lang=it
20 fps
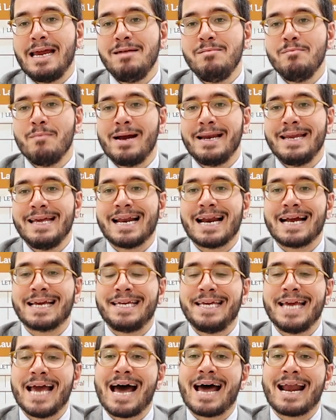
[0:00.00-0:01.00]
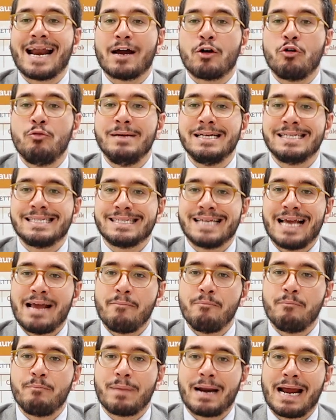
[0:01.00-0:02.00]
in maniera chiara, come
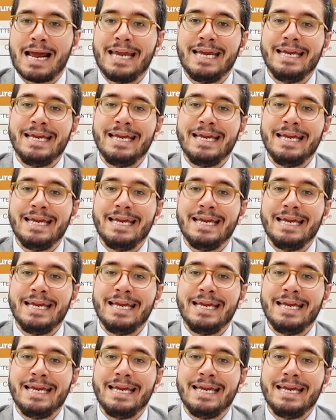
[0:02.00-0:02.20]
sempre,